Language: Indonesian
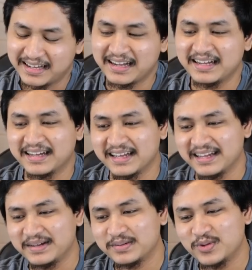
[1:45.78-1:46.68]
Enggak, enggak, enggak.
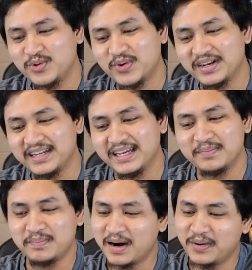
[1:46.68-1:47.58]
Tujuan dia
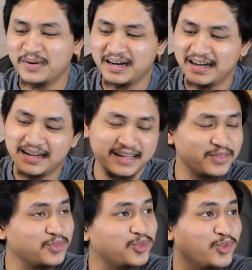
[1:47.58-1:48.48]
bawa
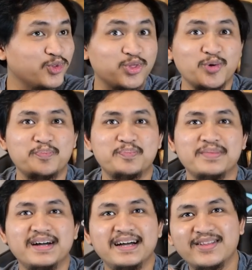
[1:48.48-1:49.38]
tutup
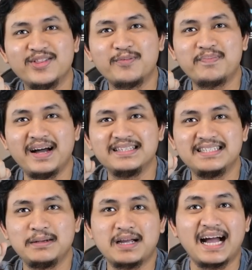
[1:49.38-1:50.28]
tutup
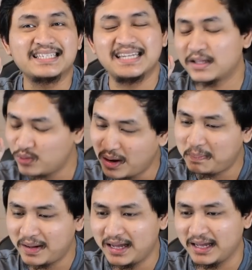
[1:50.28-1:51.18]
panci kaca tuh
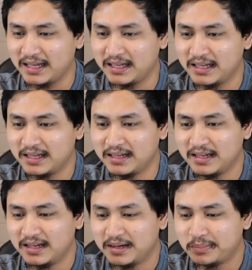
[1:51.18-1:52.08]
apa?
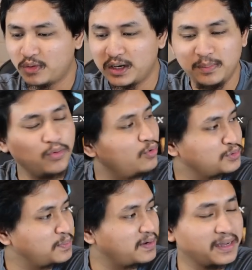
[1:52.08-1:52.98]
Mau
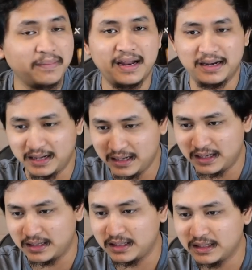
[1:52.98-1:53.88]
dibungkus
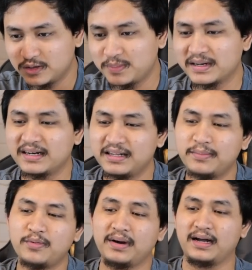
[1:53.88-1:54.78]
bagaimana? Cuman kan dia
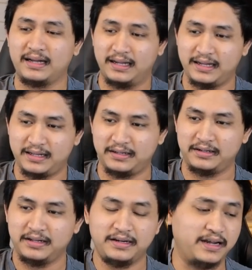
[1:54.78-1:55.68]
mau
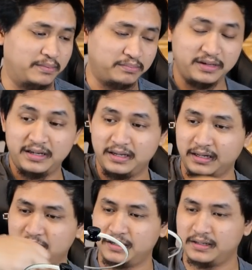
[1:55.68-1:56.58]
makan,
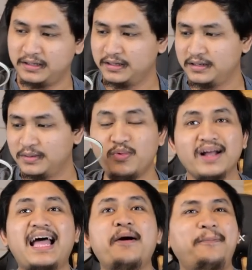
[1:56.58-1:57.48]
diambil.
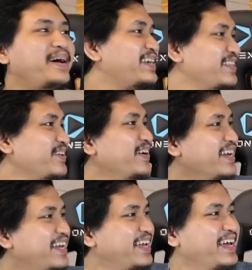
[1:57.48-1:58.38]
Buat apa gitu?
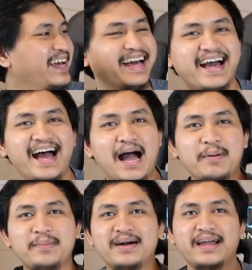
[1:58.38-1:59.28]

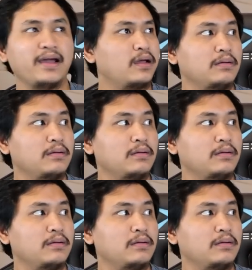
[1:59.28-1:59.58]
apa emang kayak